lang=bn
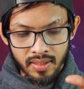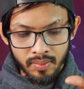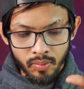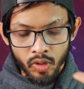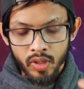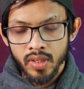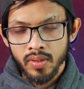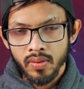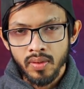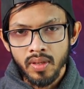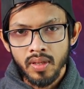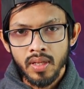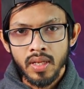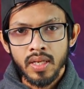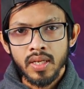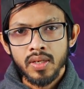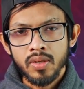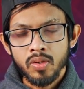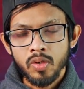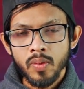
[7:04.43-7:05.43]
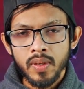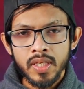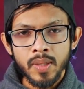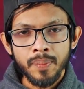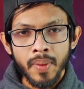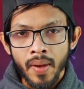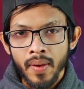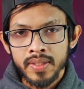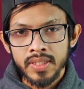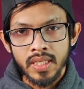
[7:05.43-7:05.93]
মডিউল খুব একটা
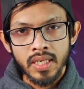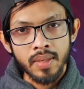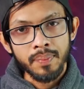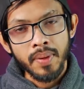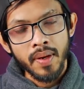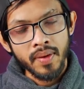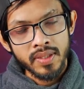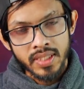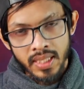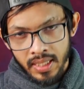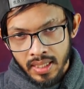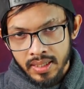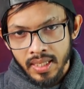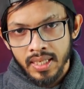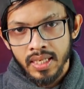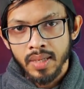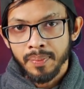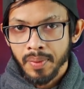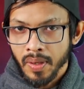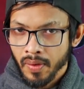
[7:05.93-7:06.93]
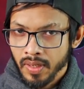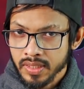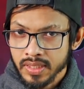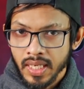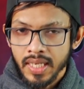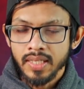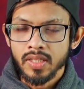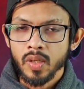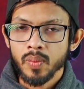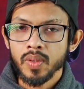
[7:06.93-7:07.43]
পাওয়া যায় না পাওয়া যায় না তা না পাওয়া
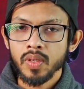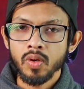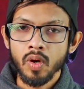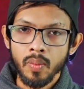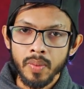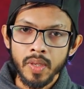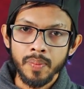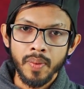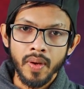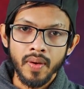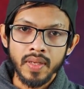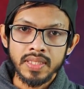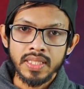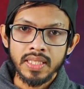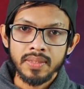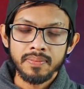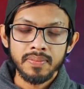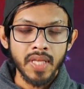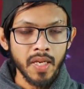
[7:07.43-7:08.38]
যায় তবে কমেই পাওয়া যায়